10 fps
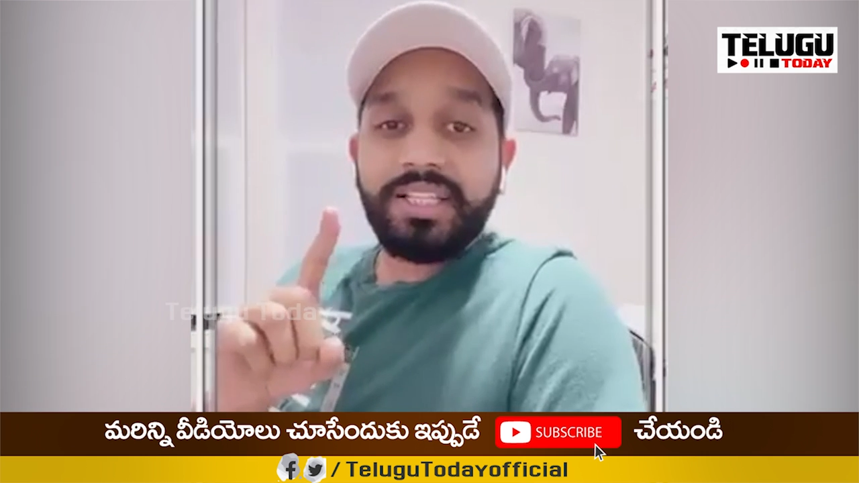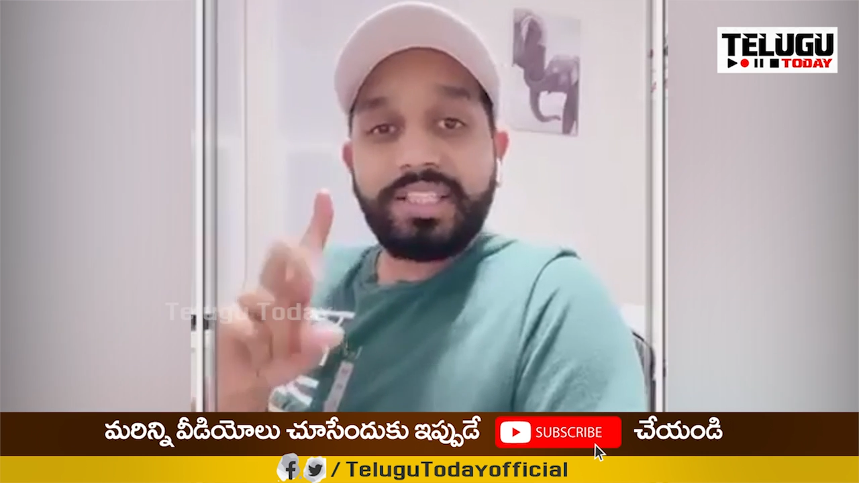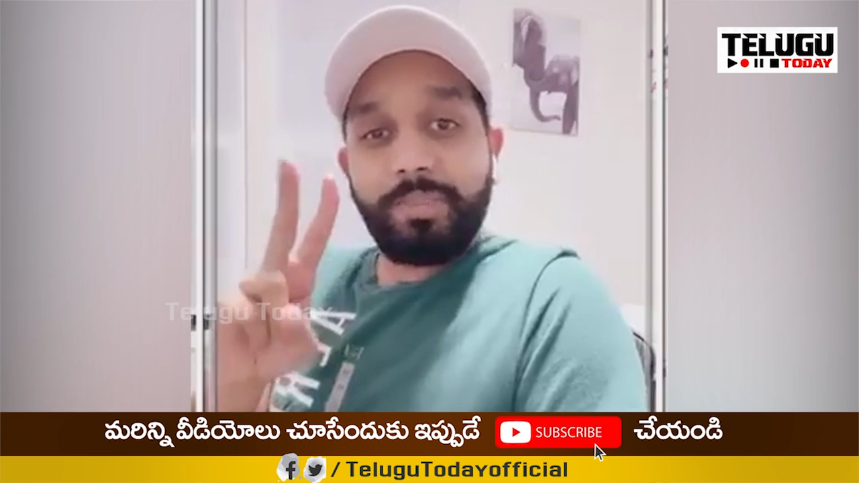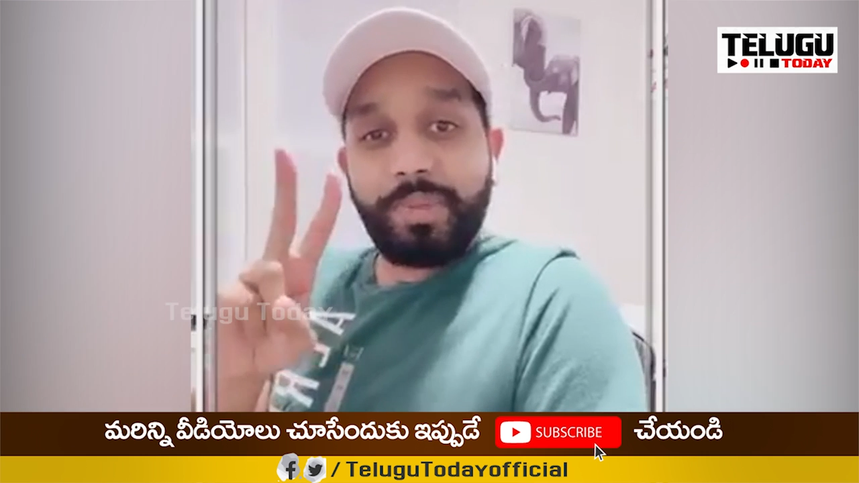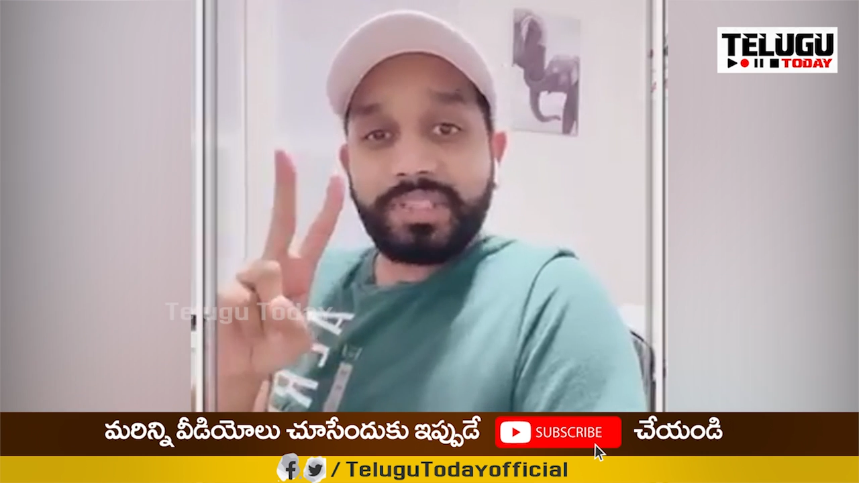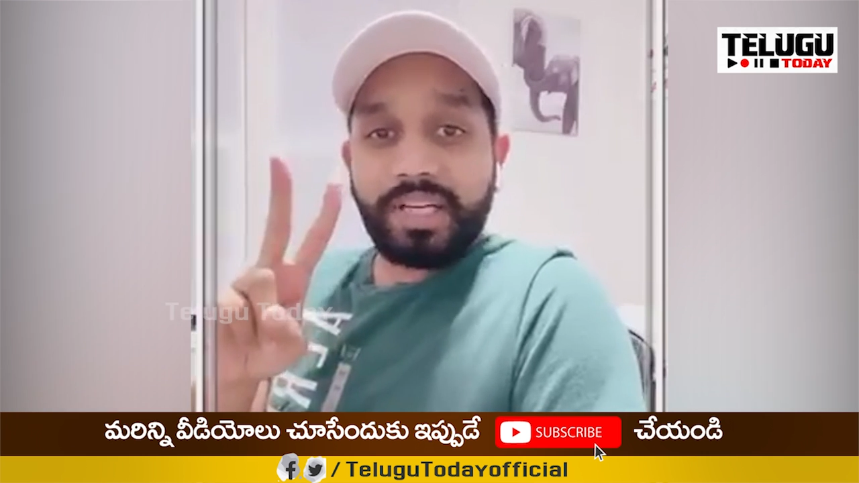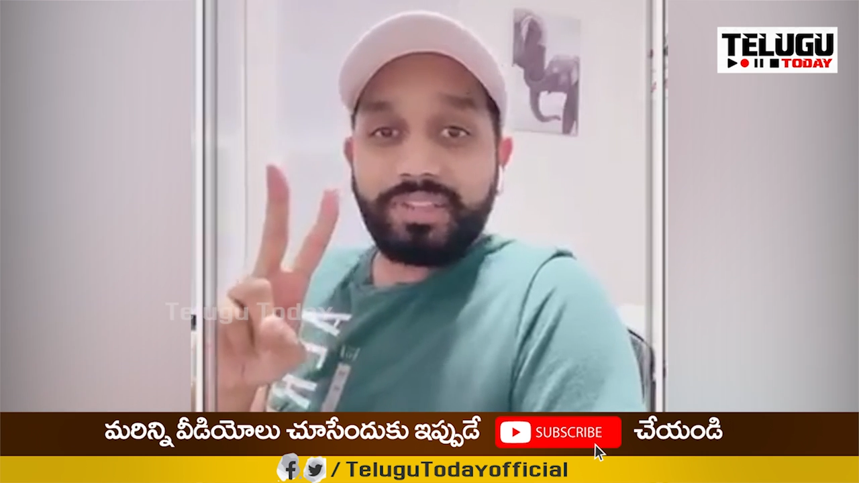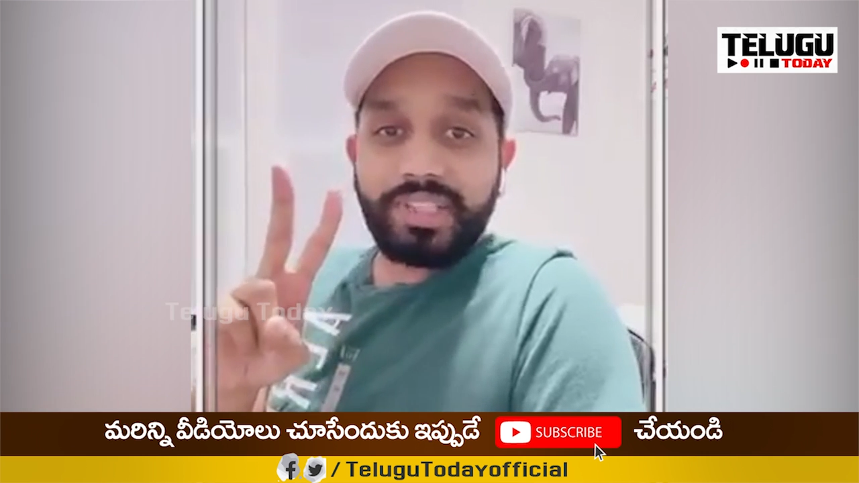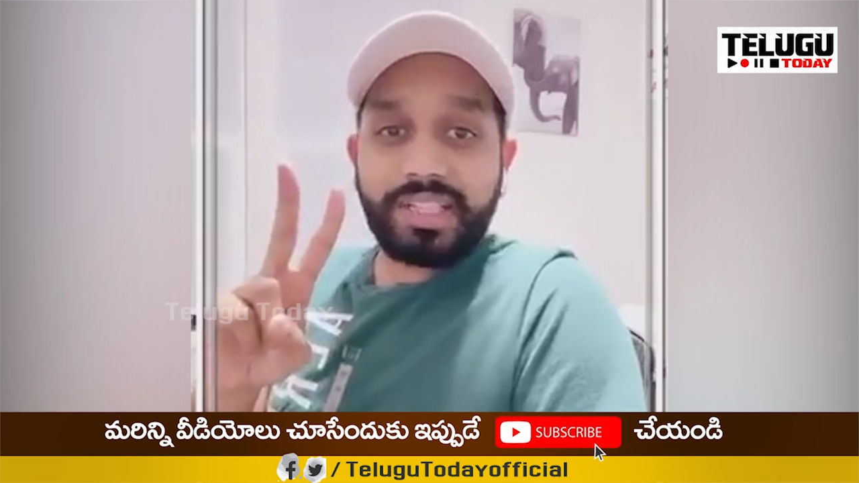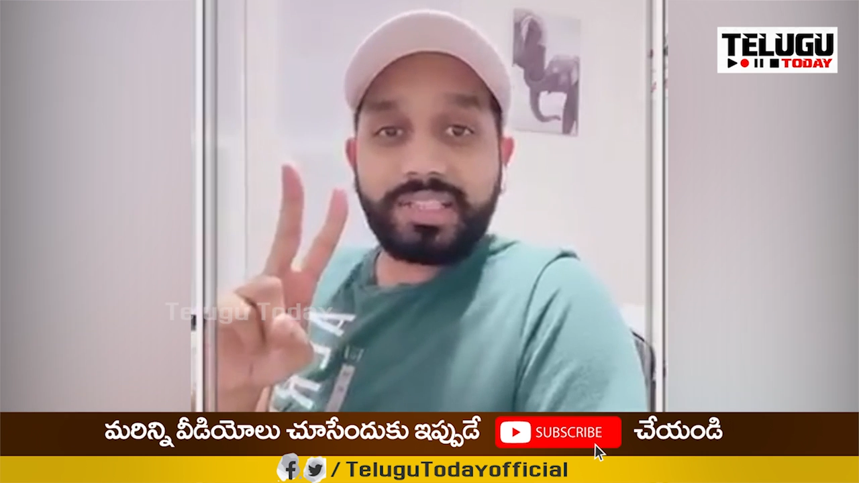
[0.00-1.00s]
సిపిఎస్
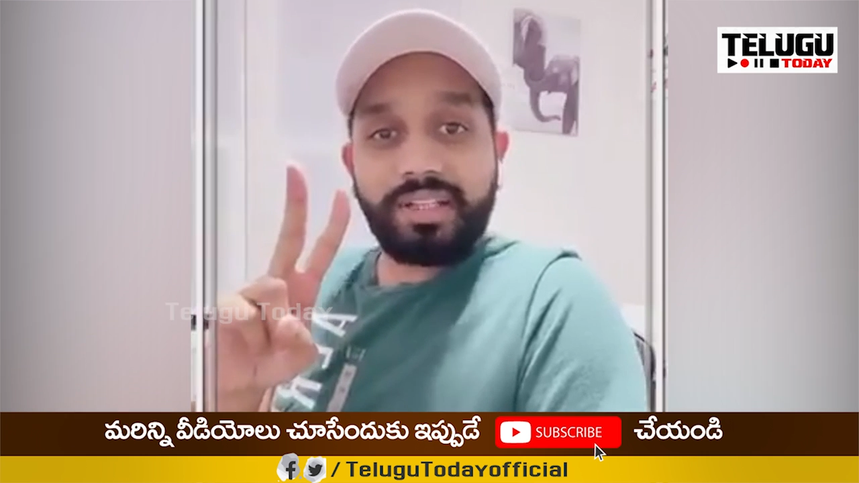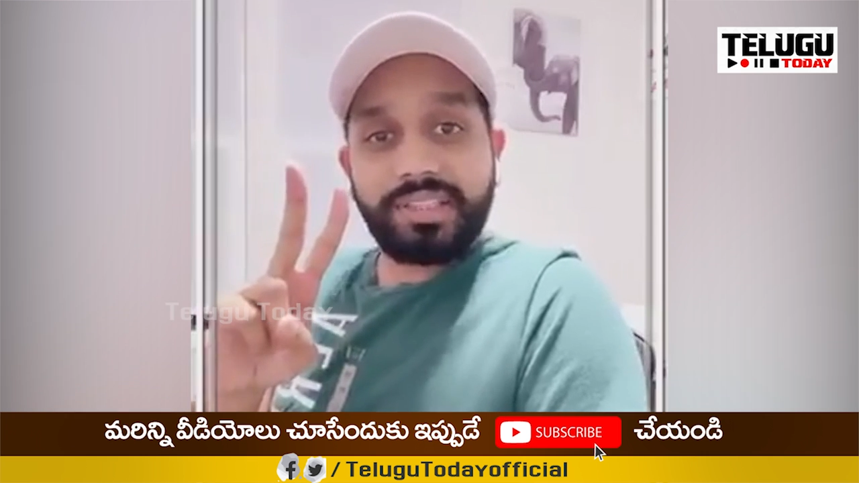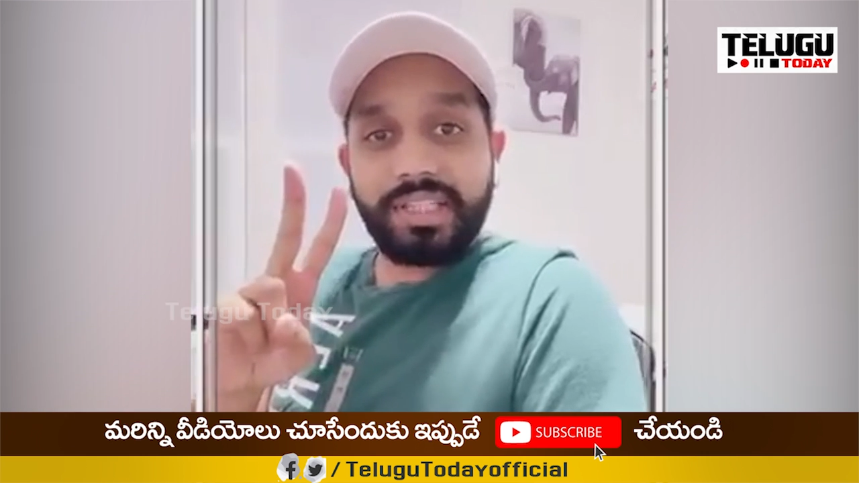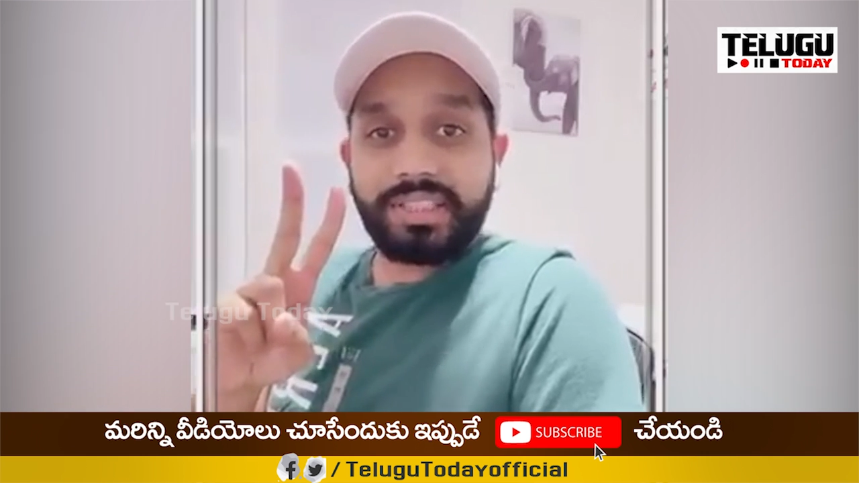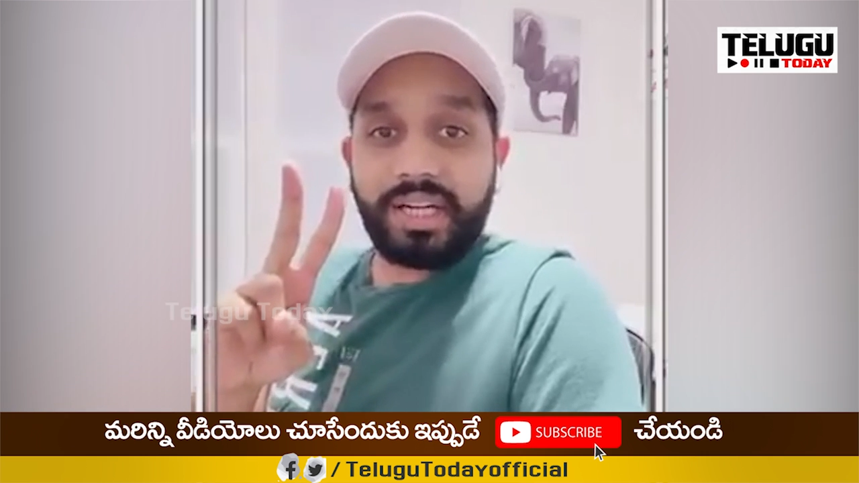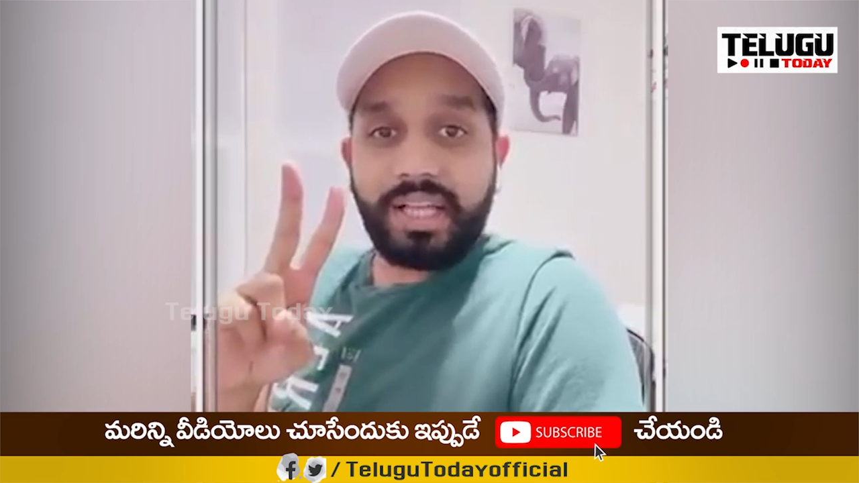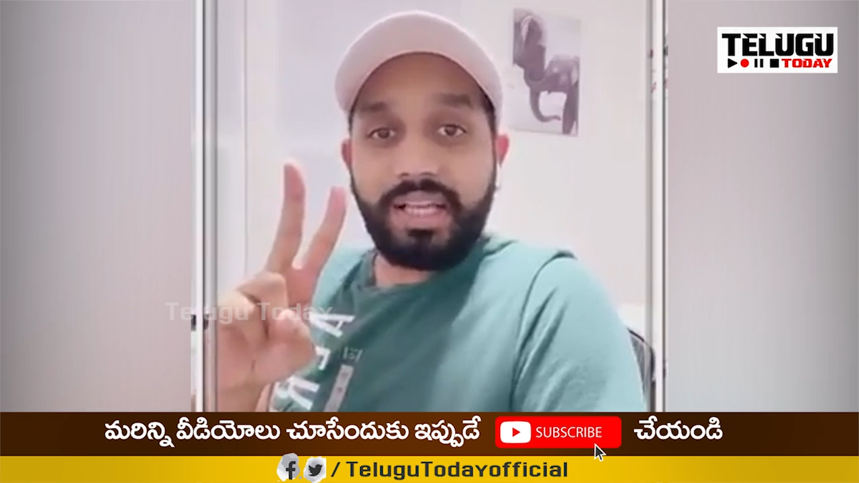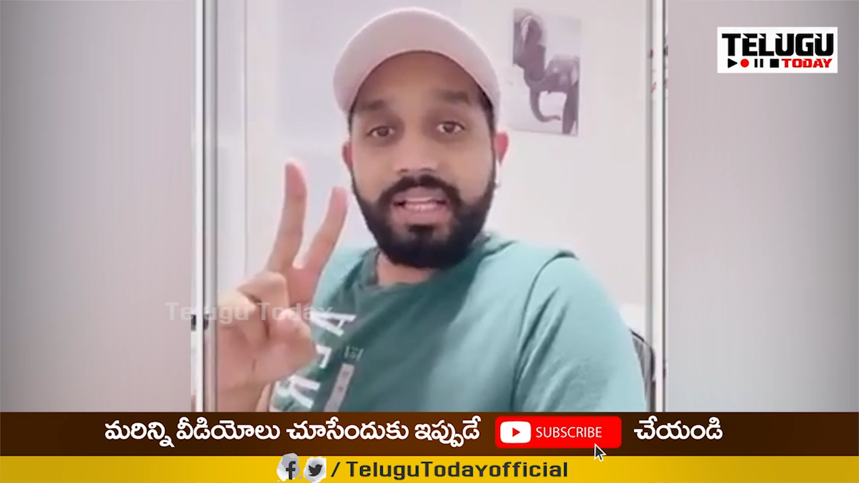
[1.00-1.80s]
రద్దు చేస్తున్నాడు చేశాడా